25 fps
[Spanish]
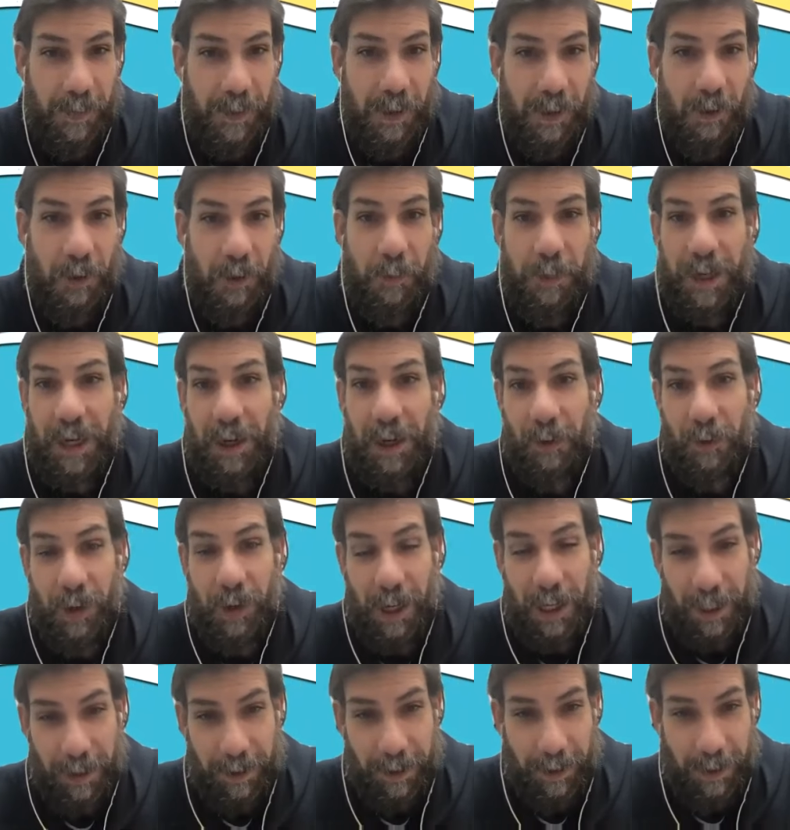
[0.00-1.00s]
o para no
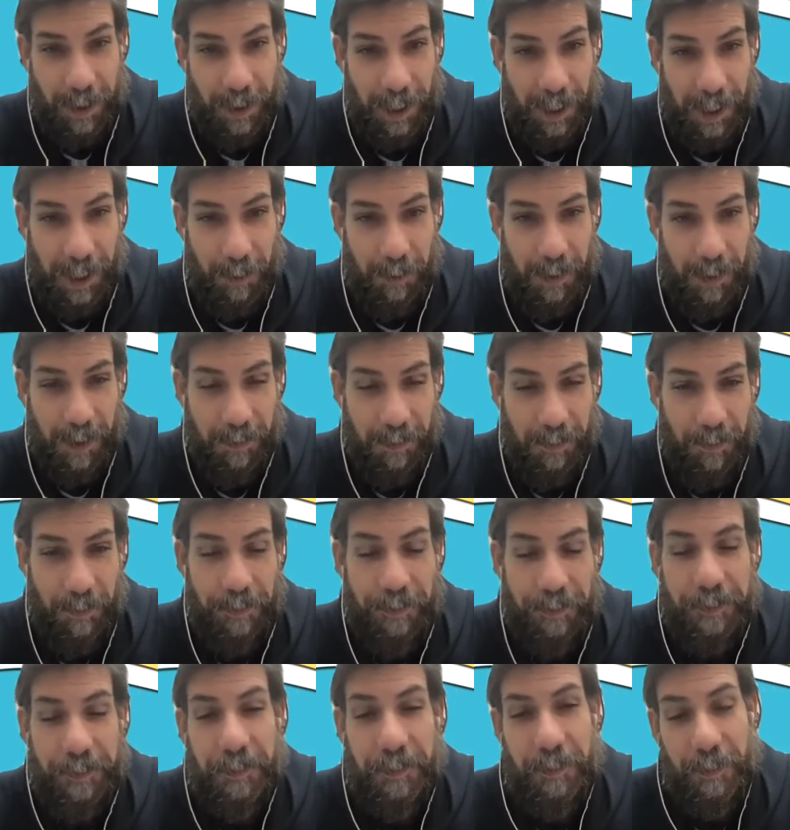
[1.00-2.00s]
caerte de la cama.
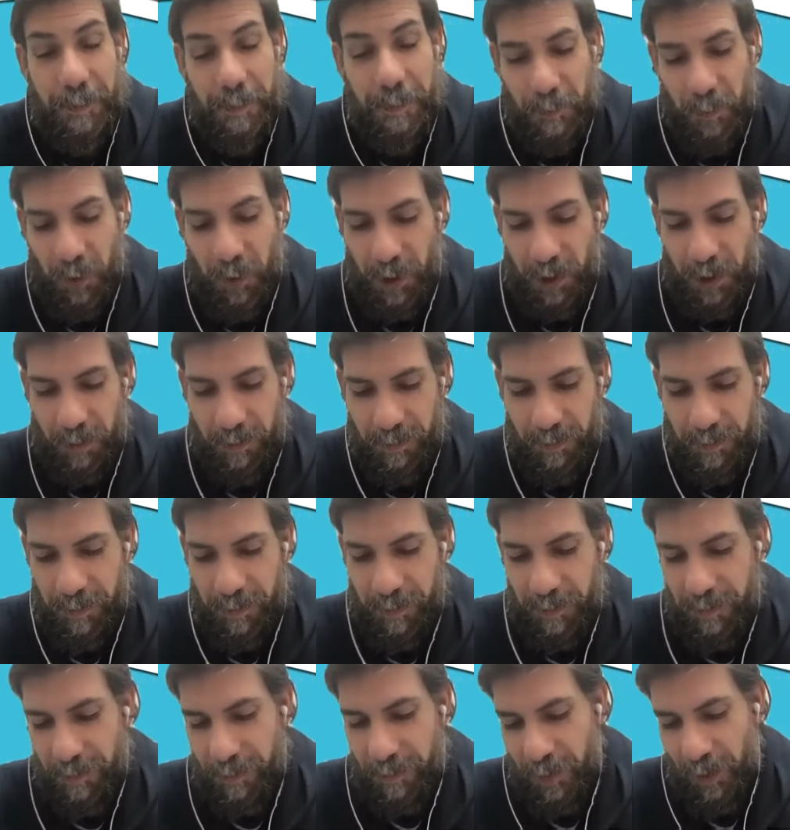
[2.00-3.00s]
Bueno,
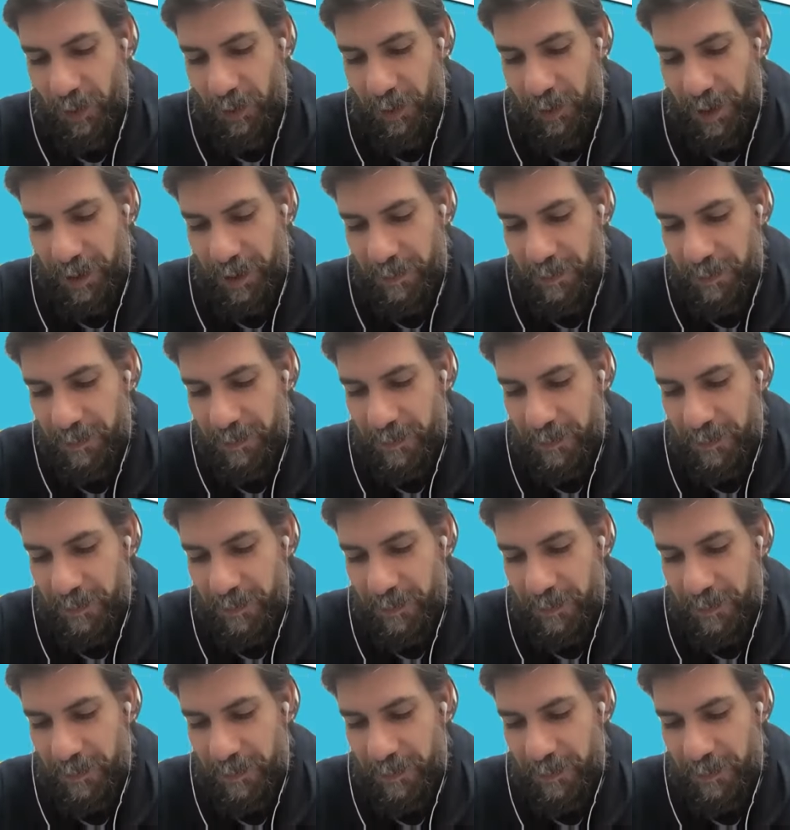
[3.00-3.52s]
muy bien.